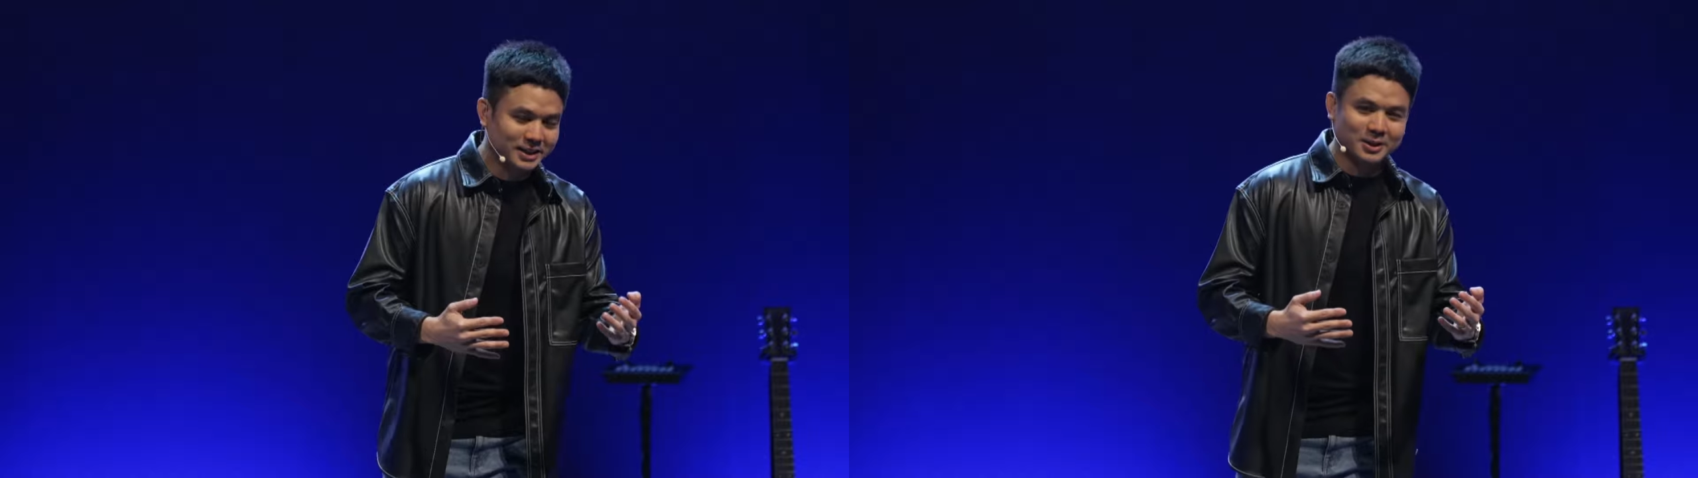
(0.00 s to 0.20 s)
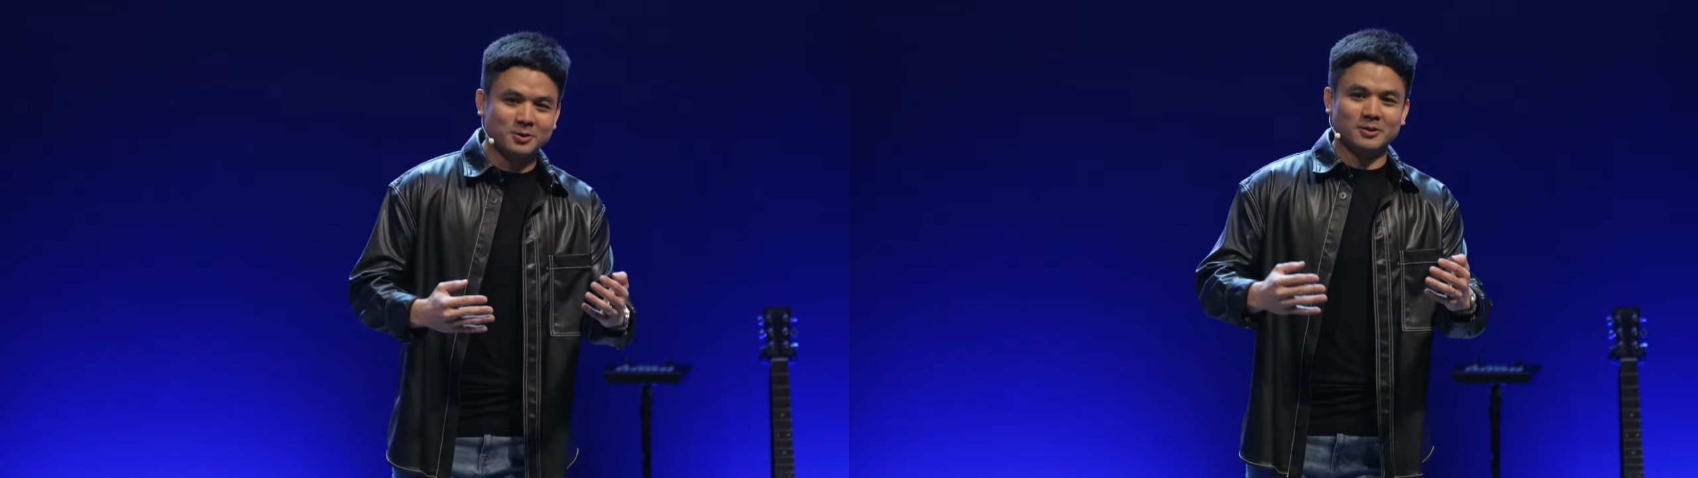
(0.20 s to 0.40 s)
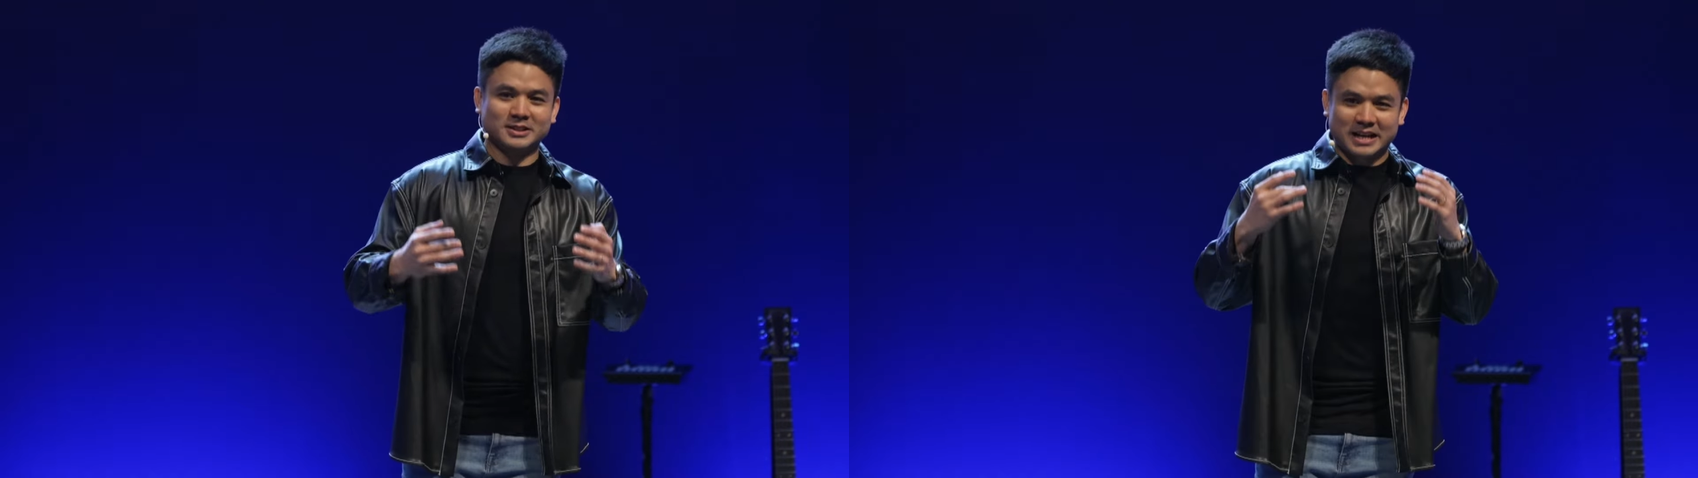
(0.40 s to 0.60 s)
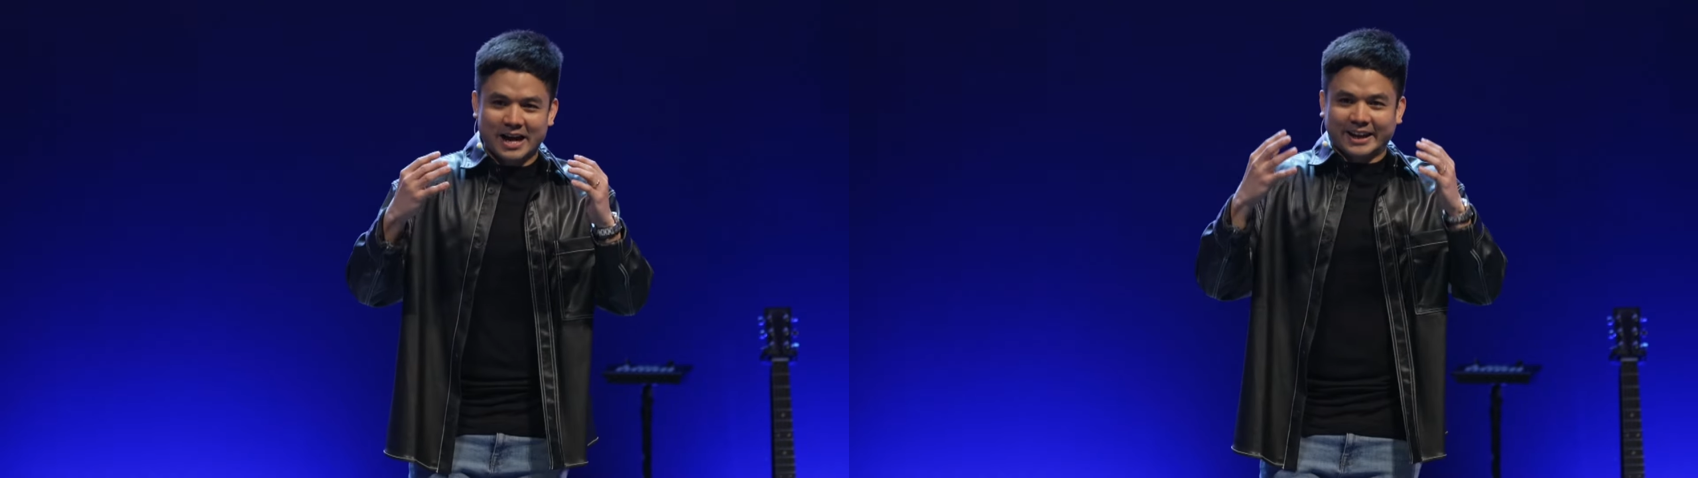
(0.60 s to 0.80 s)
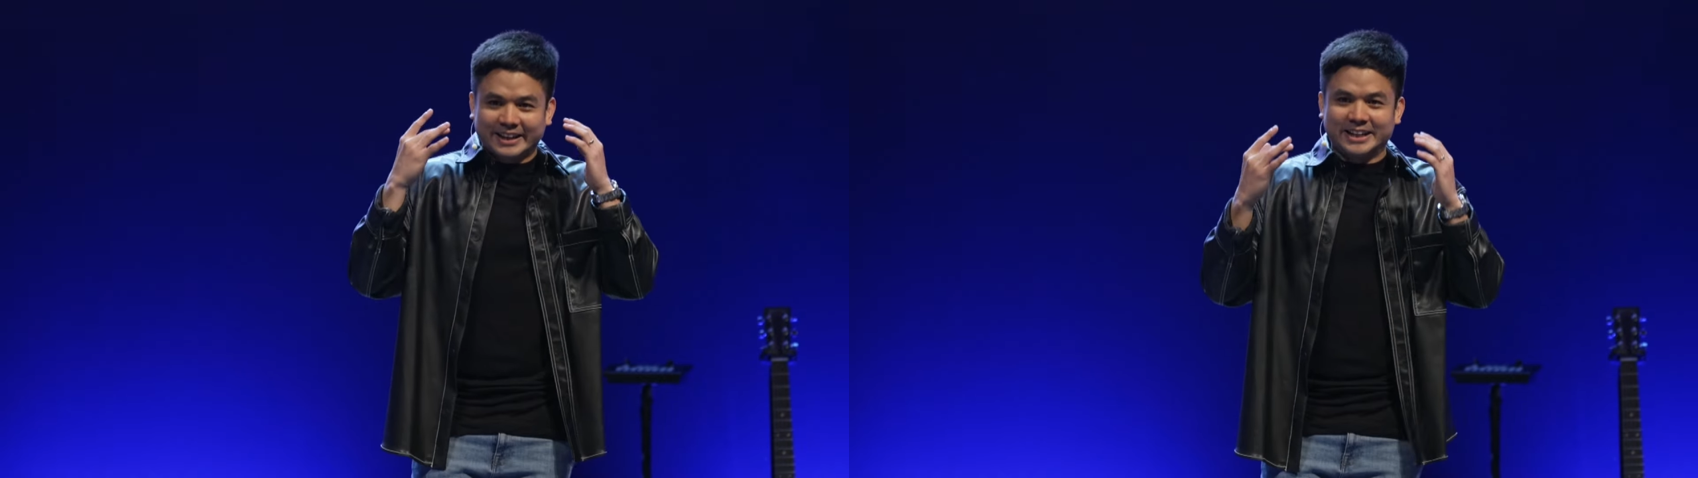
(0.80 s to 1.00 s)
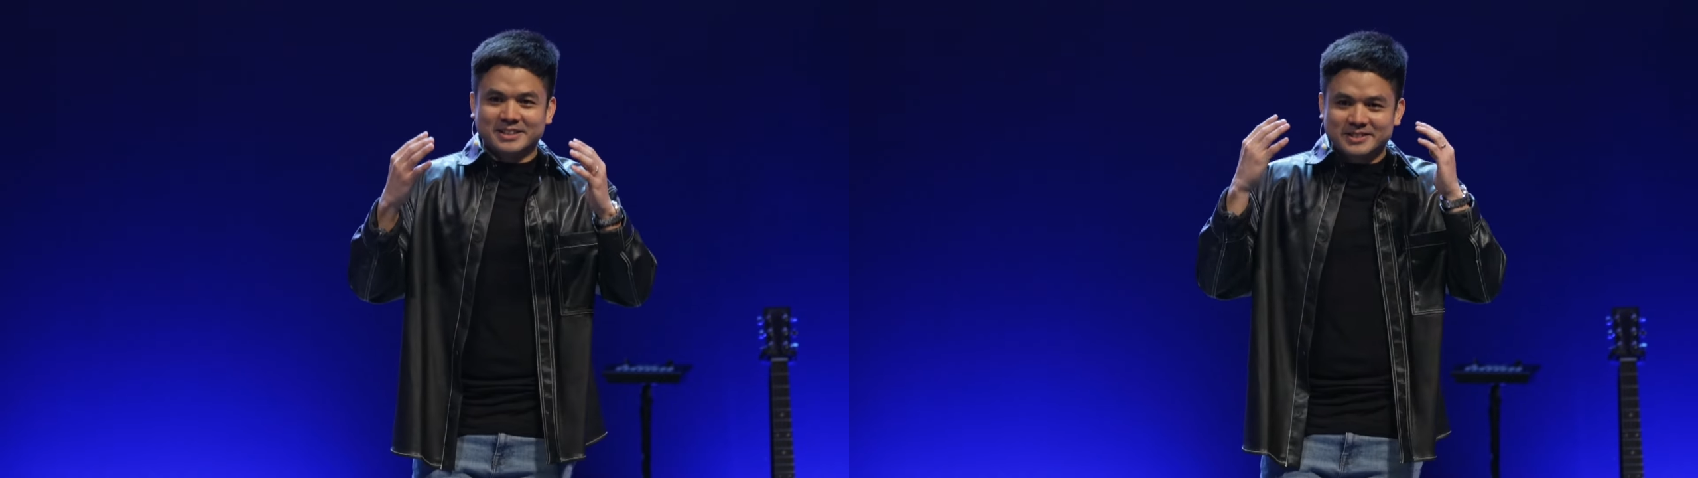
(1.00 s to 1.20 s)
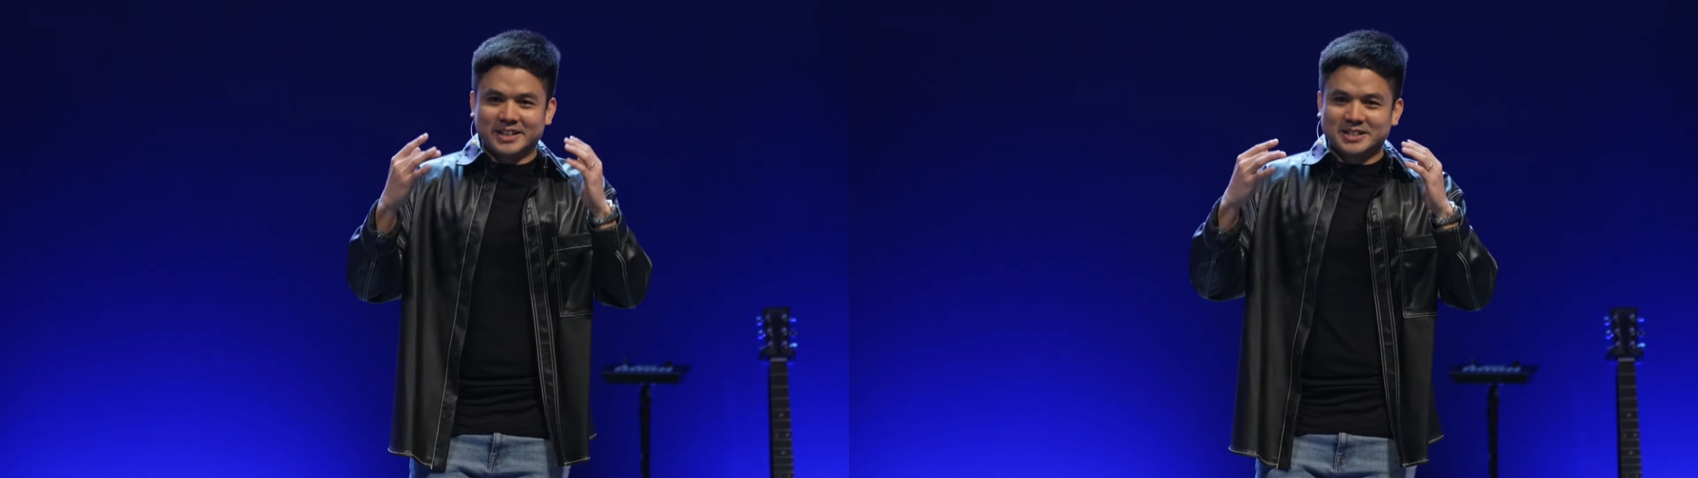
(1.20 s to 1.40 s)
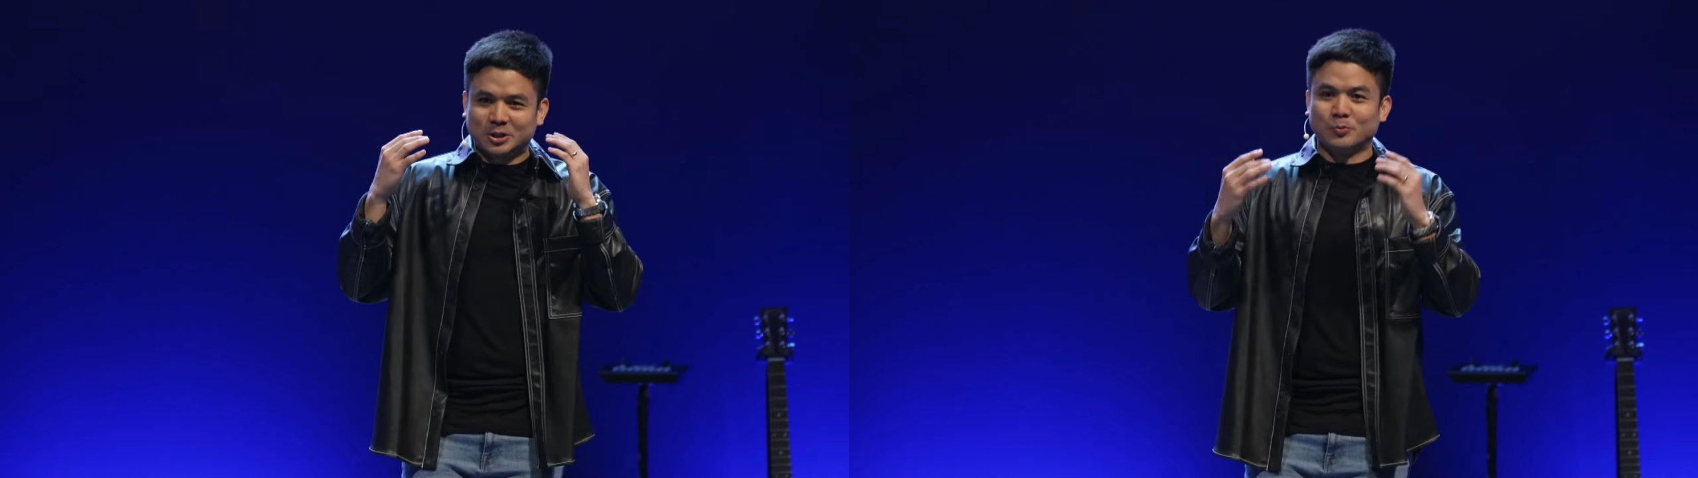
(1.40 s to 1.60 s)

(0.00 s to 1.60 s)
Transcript: magtanong, sa aking instincts,